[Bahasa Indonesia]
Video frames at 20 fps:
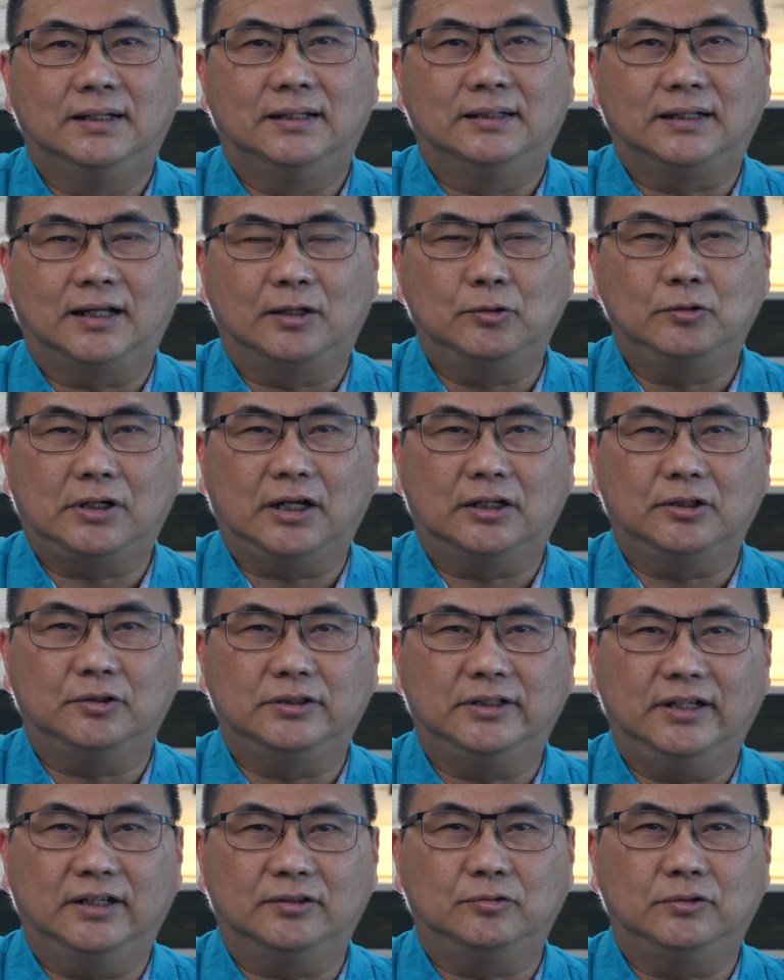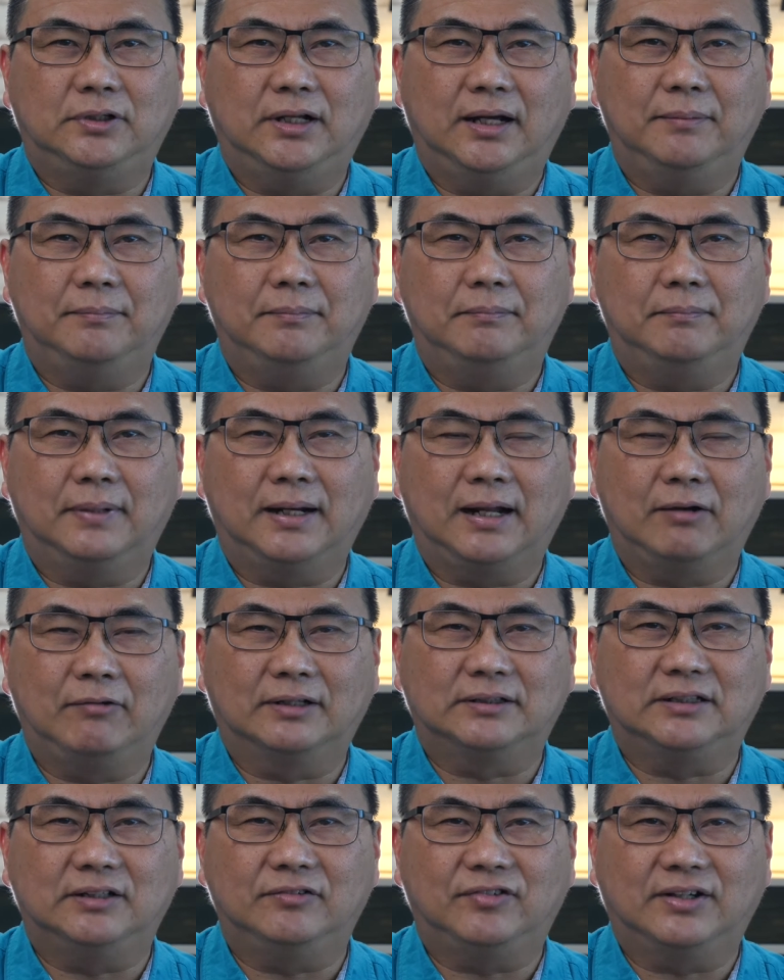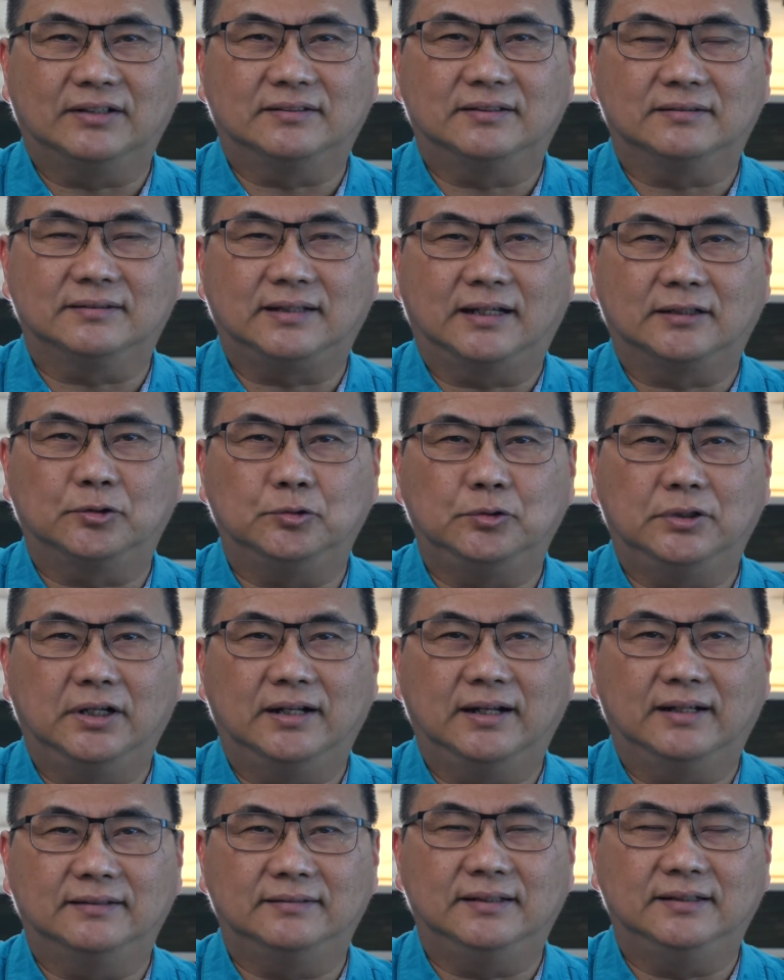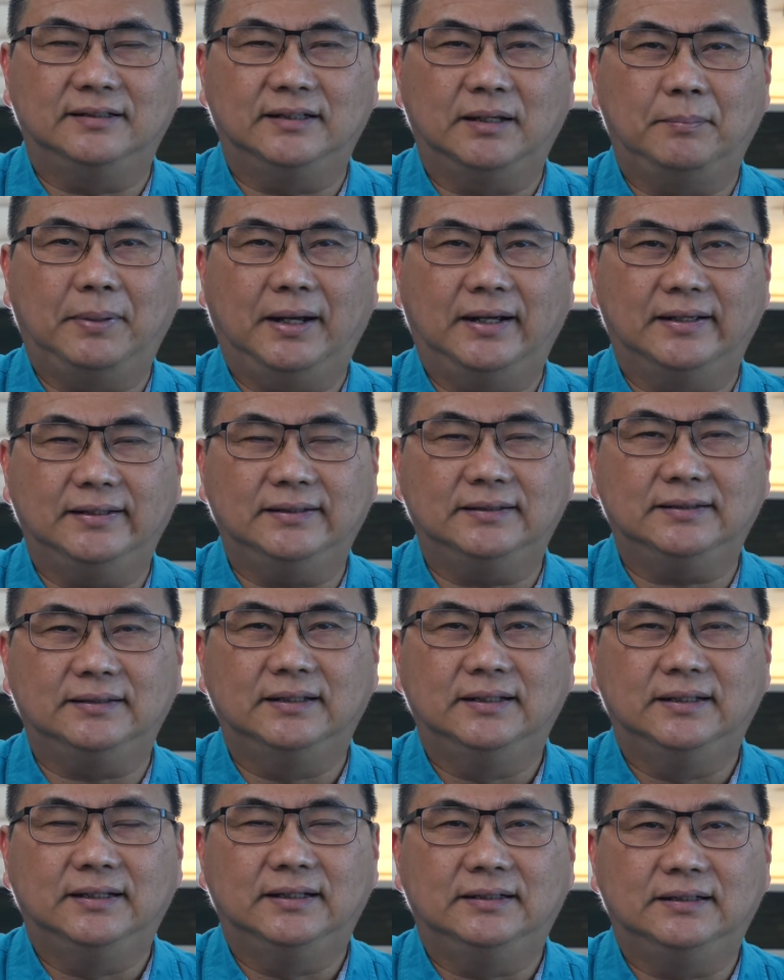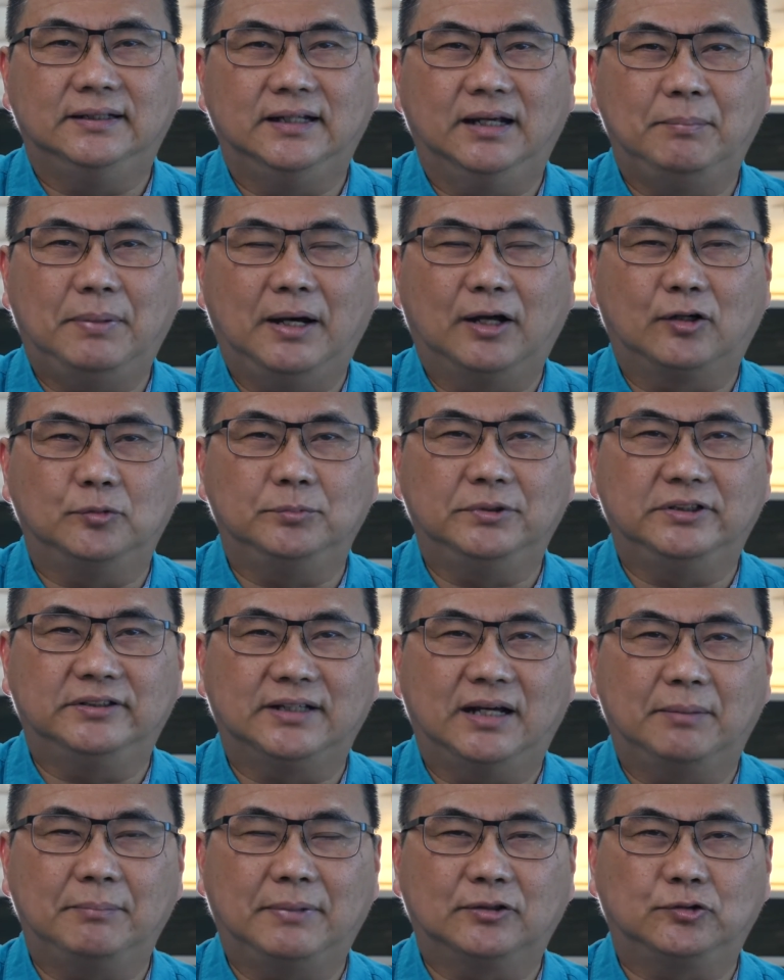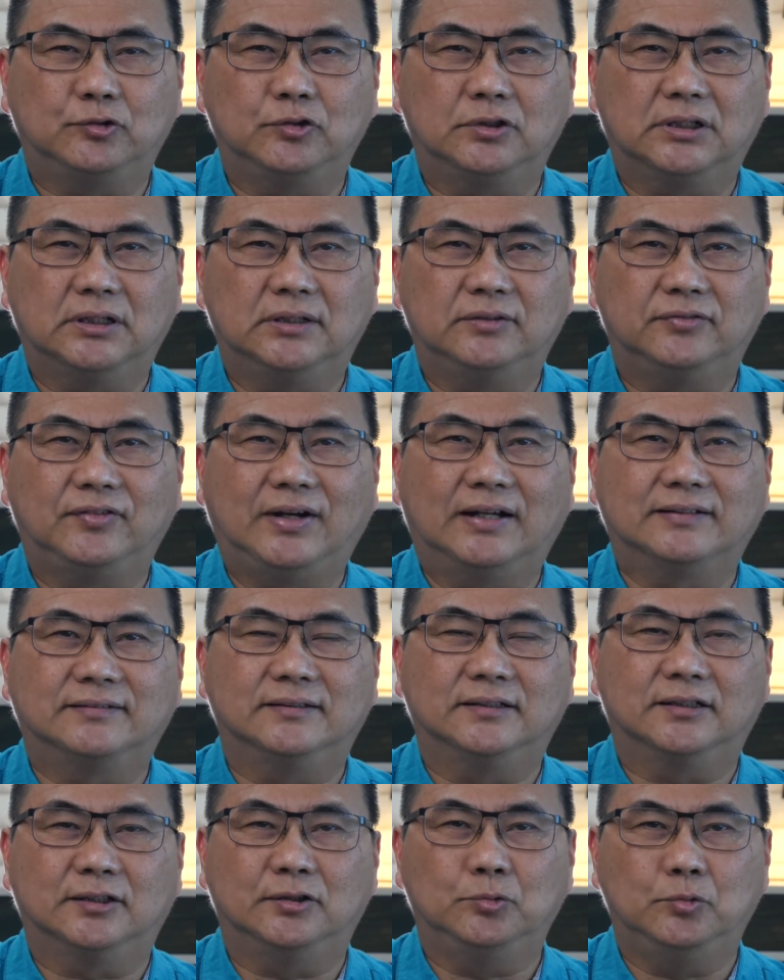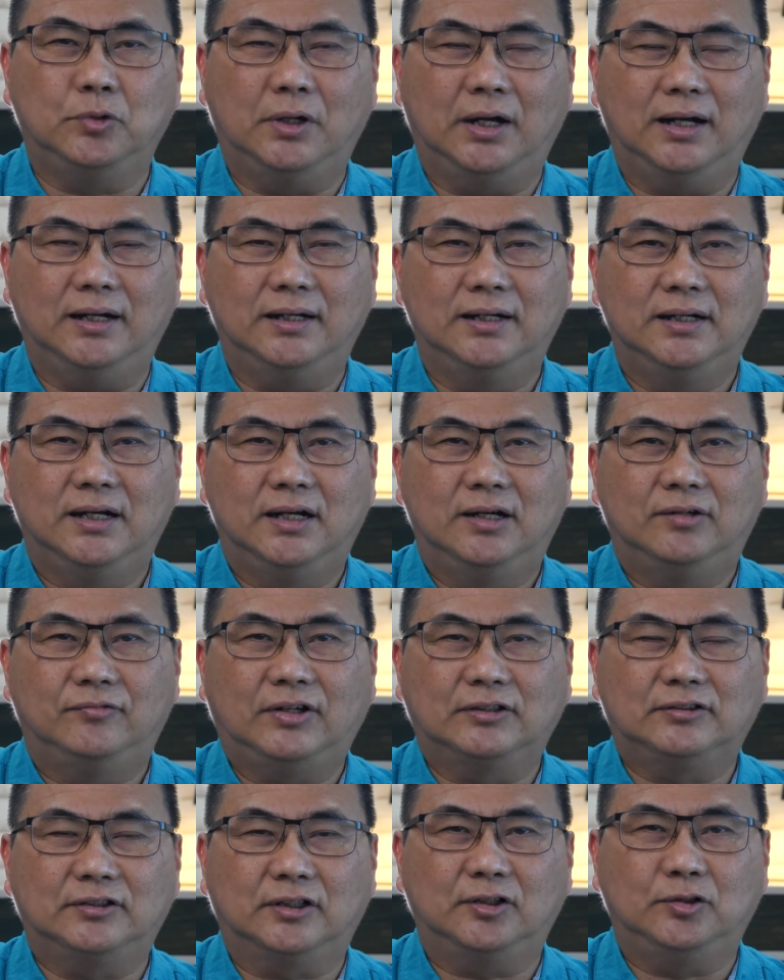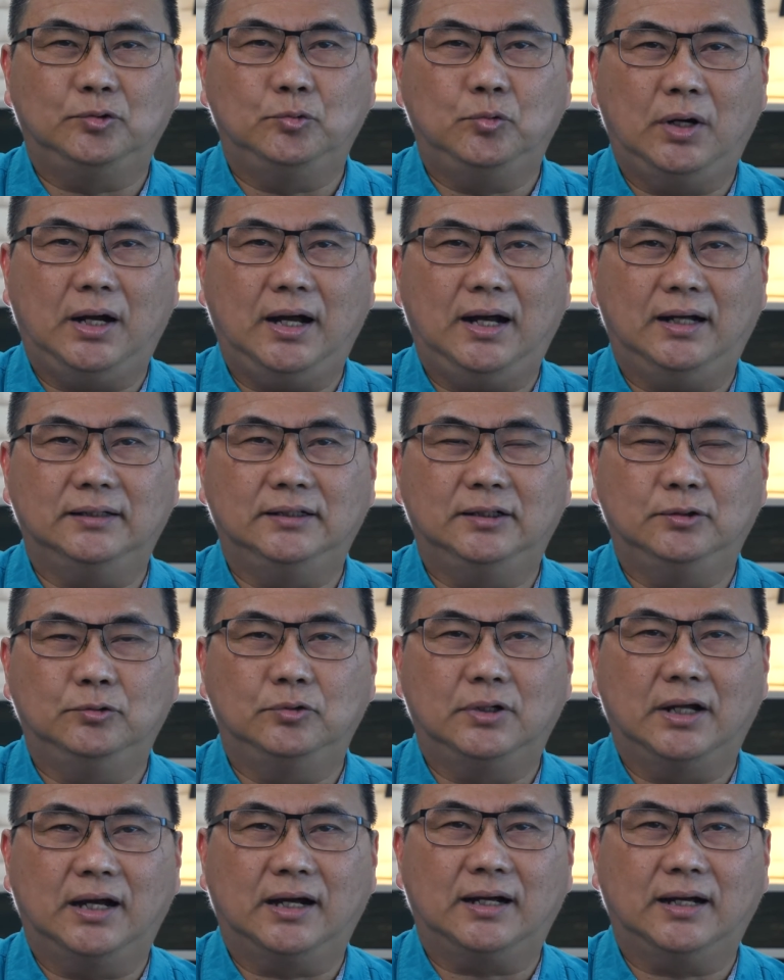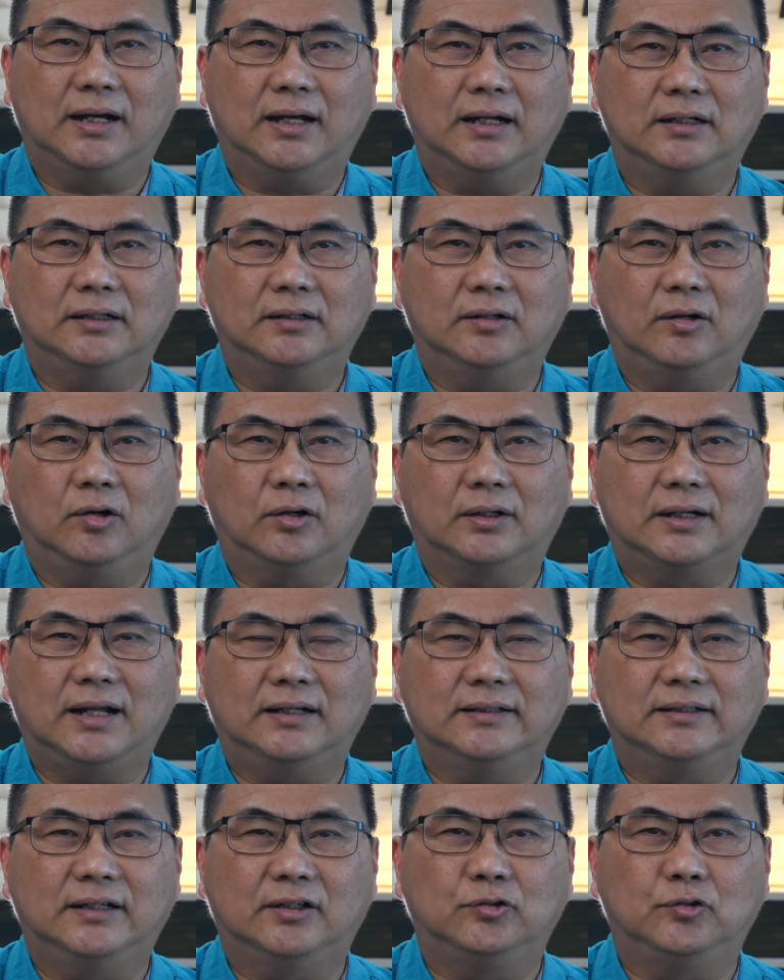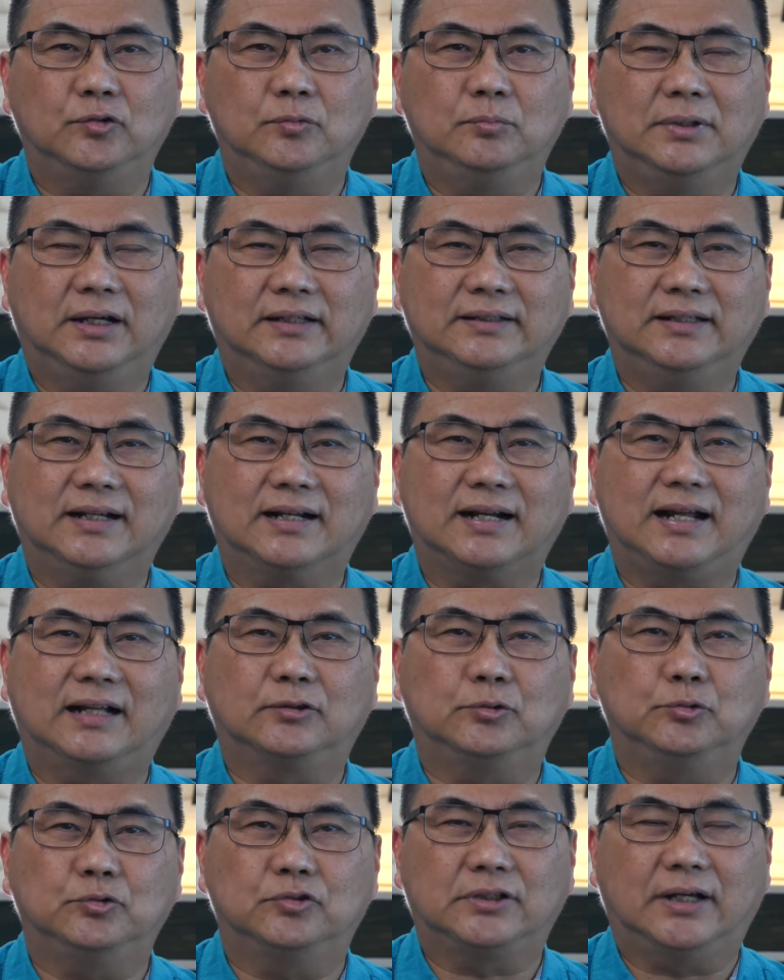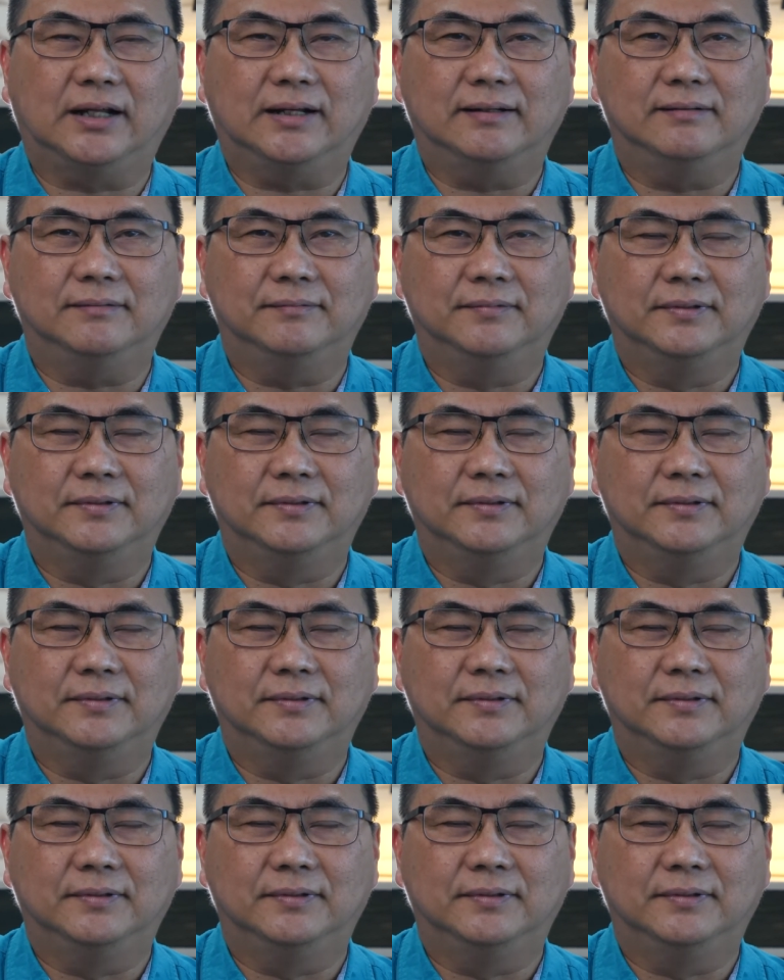Lalu kalau dia sudah melewati fase 1 dan hasilnya baik, dia baru bisa masuk ke fase kedua. Fase kedua digunakan orang yang jumlahnya ratusan.